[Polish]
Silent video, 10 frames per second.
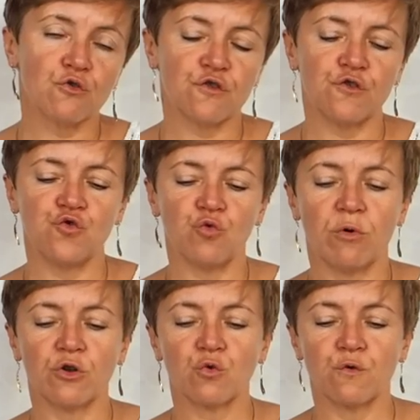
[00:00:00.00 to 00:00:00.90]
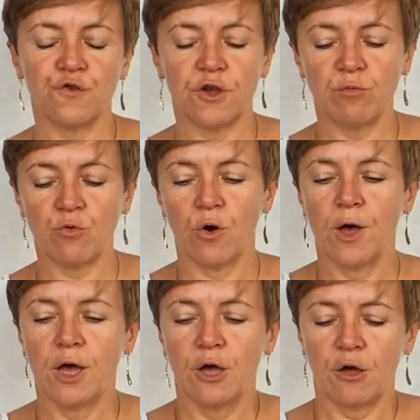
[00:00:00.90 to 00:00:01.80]
6 motków, 7
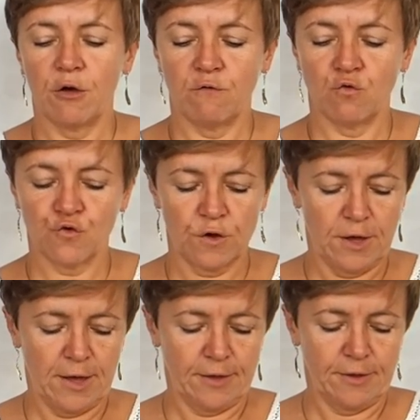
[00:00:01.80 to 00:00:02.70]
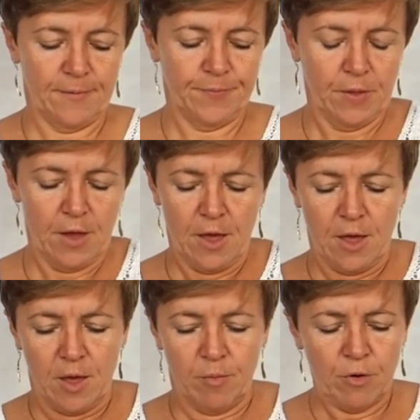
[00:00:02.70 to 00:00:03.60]
włóczki Enia.
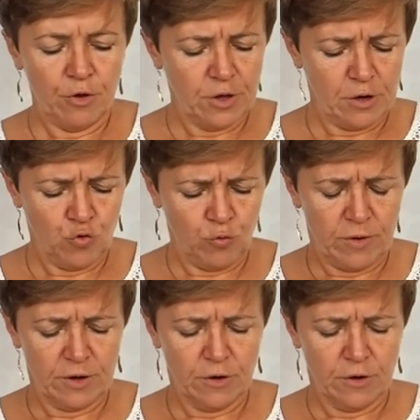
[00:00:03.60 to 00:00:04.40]
Model numer